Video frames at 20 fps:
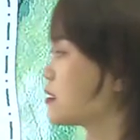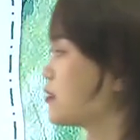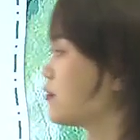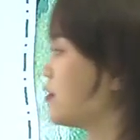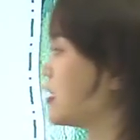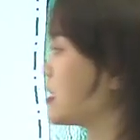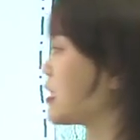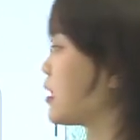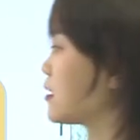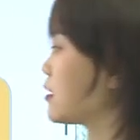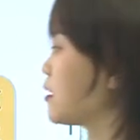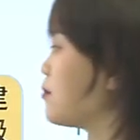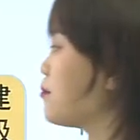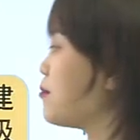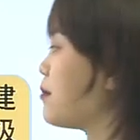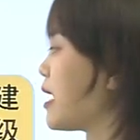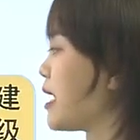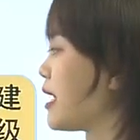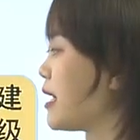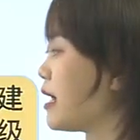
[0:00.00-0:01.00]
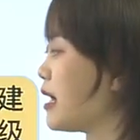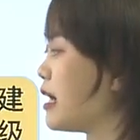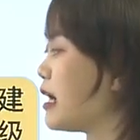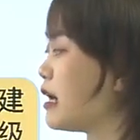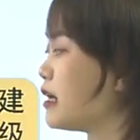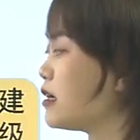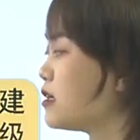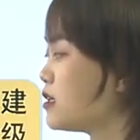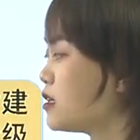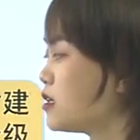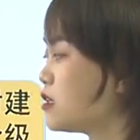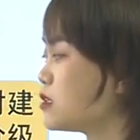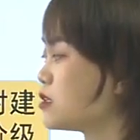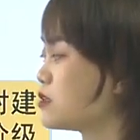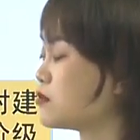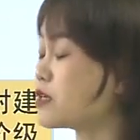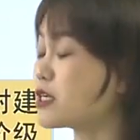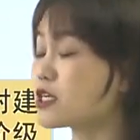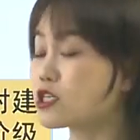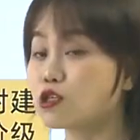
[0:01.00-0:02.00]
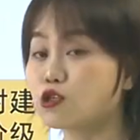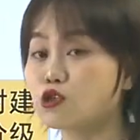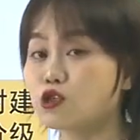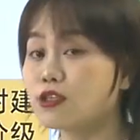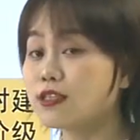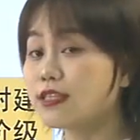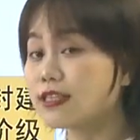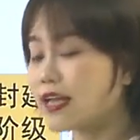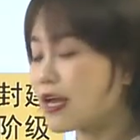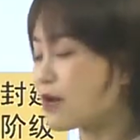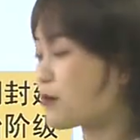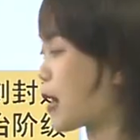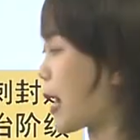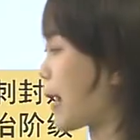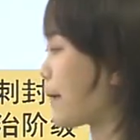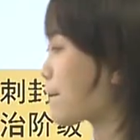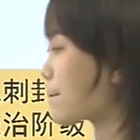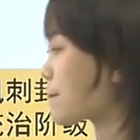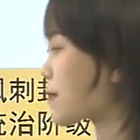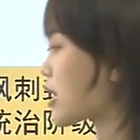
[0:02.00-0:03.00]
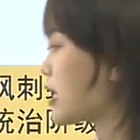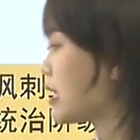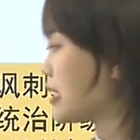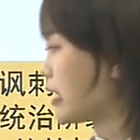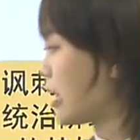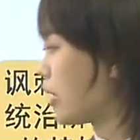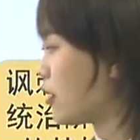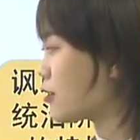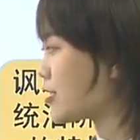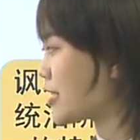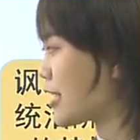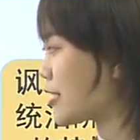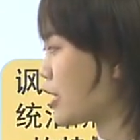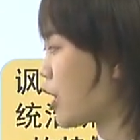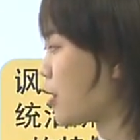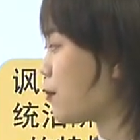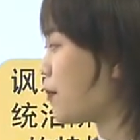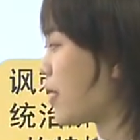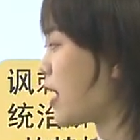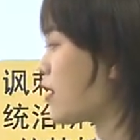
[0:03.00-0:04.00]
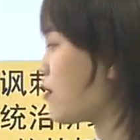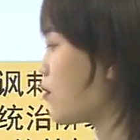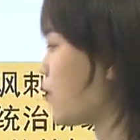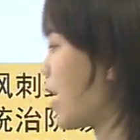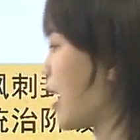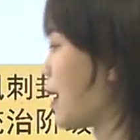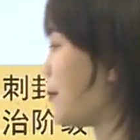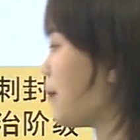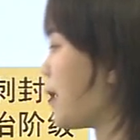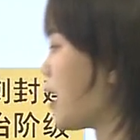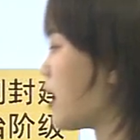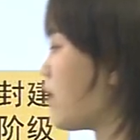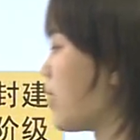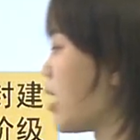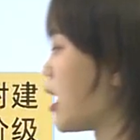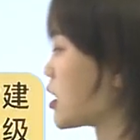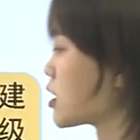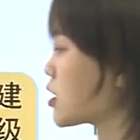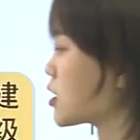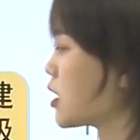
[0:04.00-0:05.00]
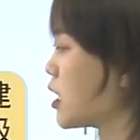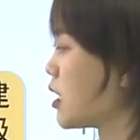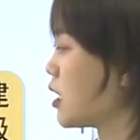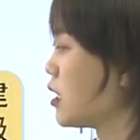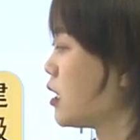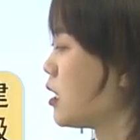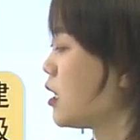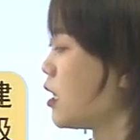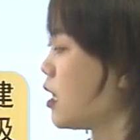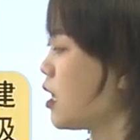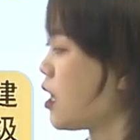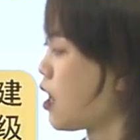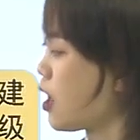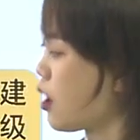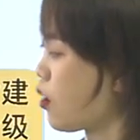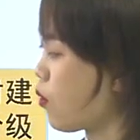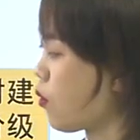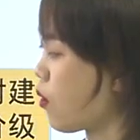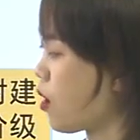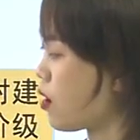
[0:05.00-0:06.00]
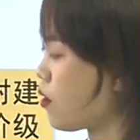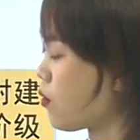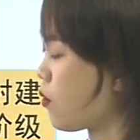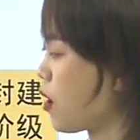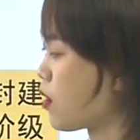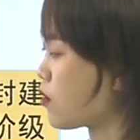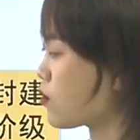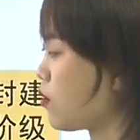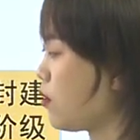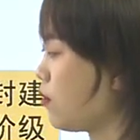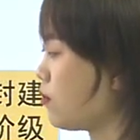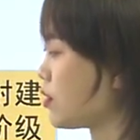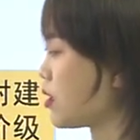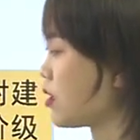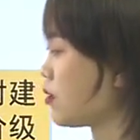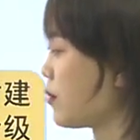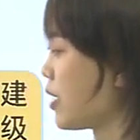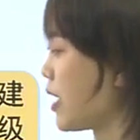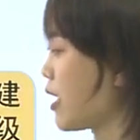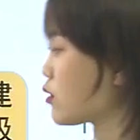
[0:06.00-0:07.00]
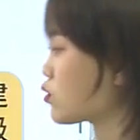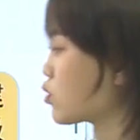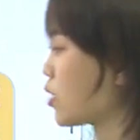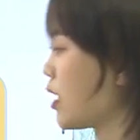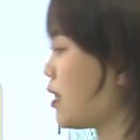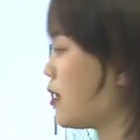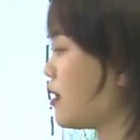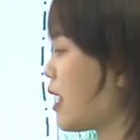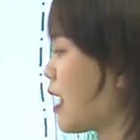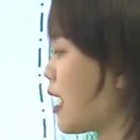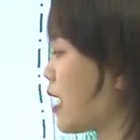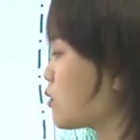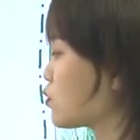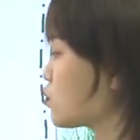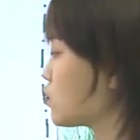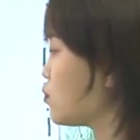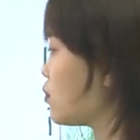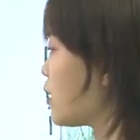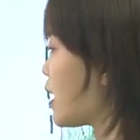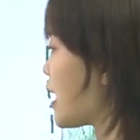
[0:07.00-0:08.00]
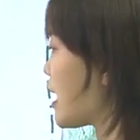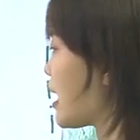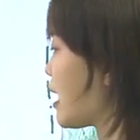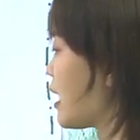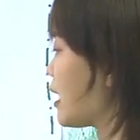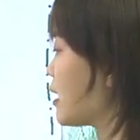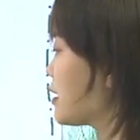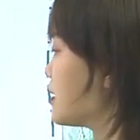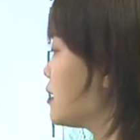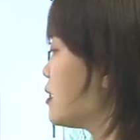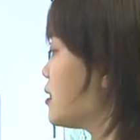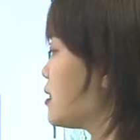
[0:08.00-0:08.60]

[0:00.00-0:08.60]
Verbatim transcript: 非常的美啊，因为是春天嘛。然后再到傍晚，傍晚是啊皇皇宫里面传蜡烛啊，